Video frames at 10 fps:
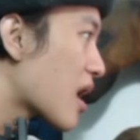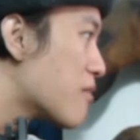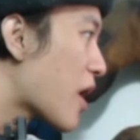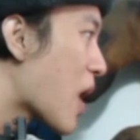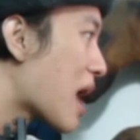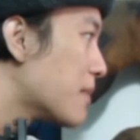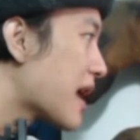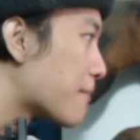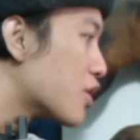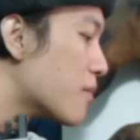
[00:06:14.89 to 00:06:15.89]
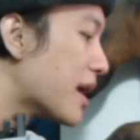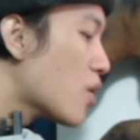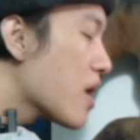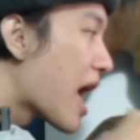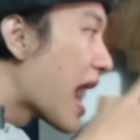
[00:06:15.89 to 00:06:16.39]
Hôm qua mới gặp Cường Bể
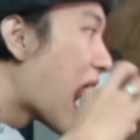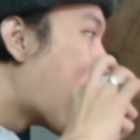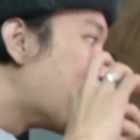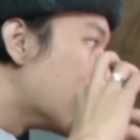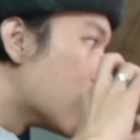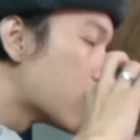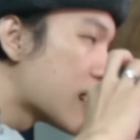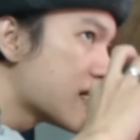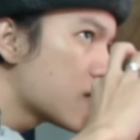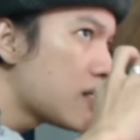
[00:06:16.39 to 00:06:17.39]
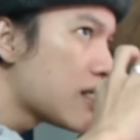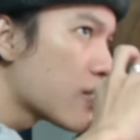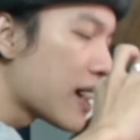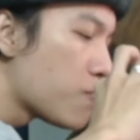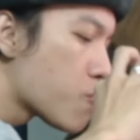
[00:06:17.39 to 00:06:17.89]
Núi ha anh. Hôm qua Hiếu có
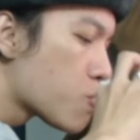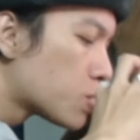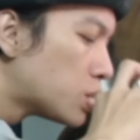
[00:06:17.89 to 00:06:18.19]
qua anh.